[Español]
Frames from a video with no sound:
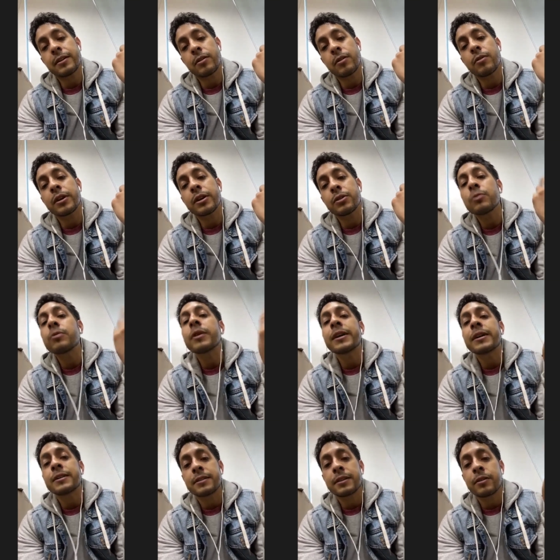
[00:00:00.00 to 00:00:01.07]
lo que tú
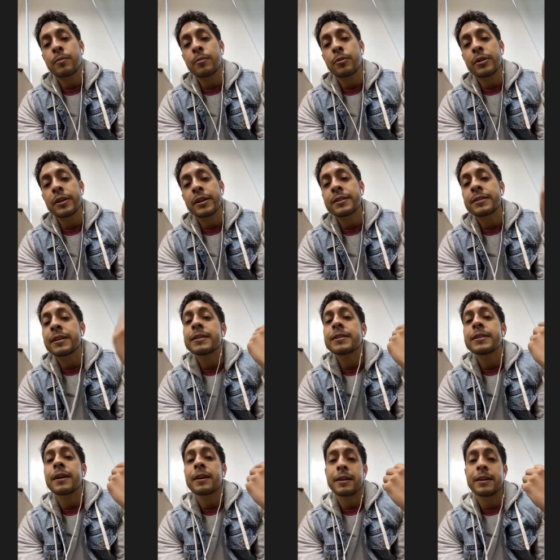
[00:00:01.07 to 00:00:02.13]
eres como de
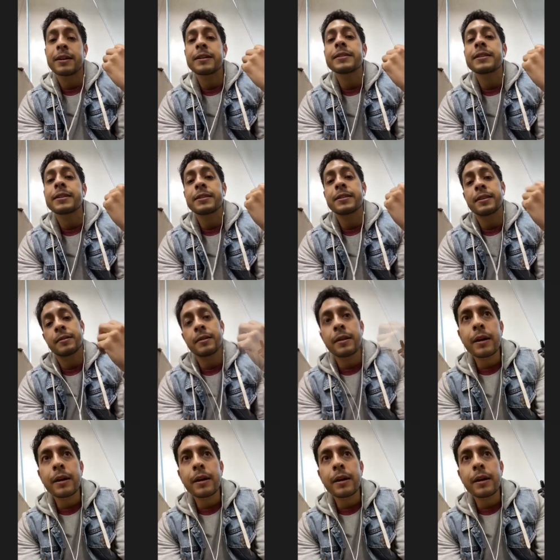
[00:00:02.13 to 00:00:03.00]
esencia, en esencia. E,